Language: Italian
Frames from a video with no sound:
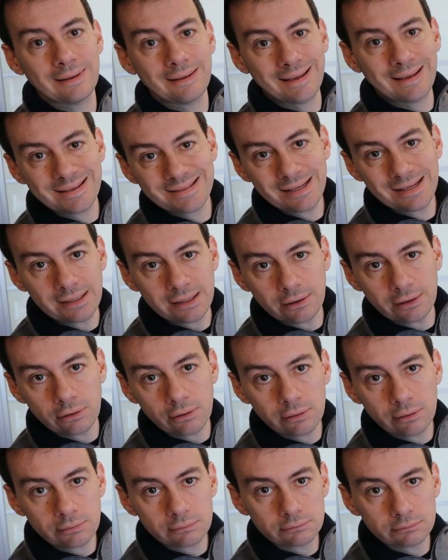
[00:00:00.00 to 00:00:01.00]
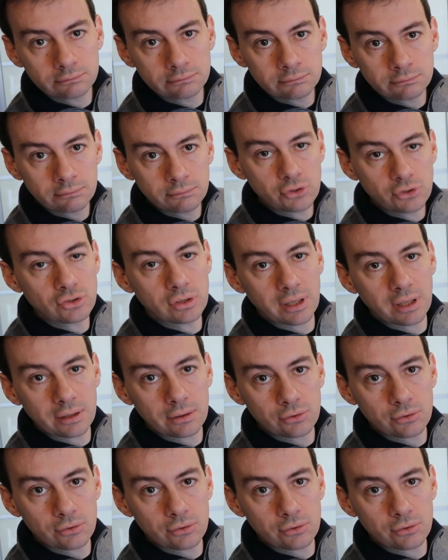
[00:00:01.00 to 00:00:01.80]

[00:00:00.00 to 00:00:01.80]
casalingo per giocare